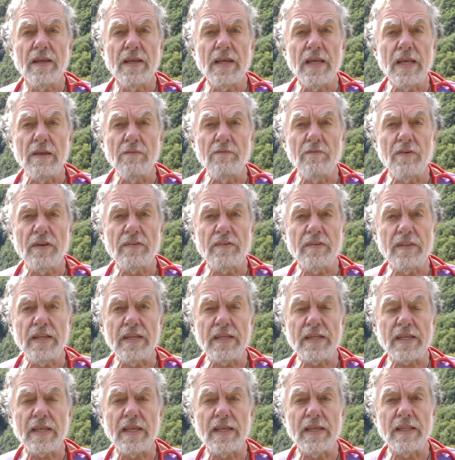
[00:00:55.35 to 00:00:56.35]

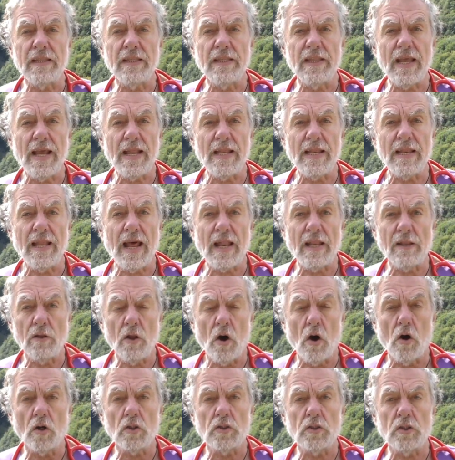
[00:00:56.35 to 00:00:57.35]
investire
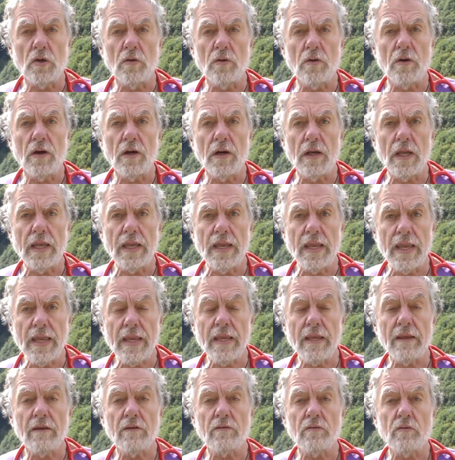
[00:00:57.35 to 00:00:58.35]
nell'alloggio,
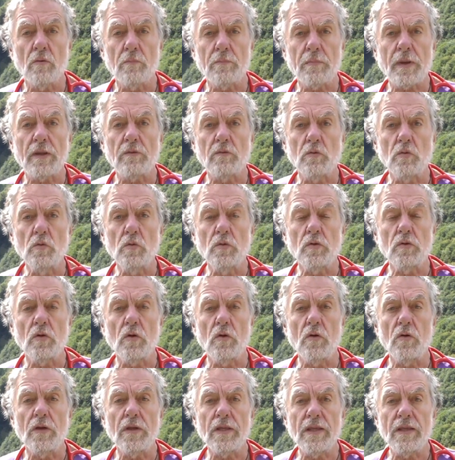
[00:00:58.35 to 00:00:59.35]
e
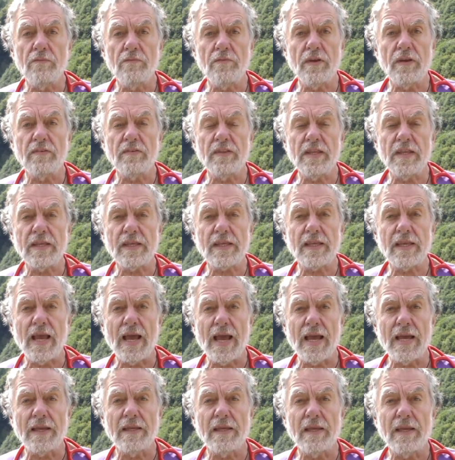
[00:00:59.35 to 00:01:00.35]
soprattutto investire
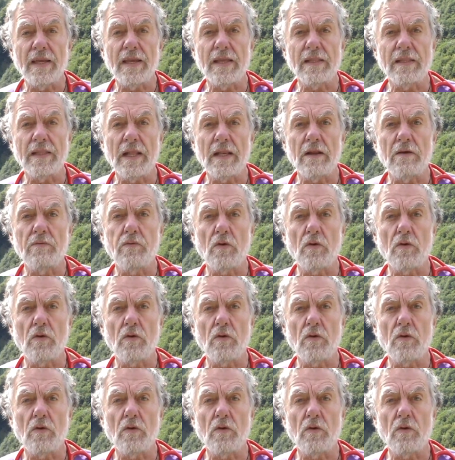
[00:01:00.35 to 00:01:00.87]
anche nella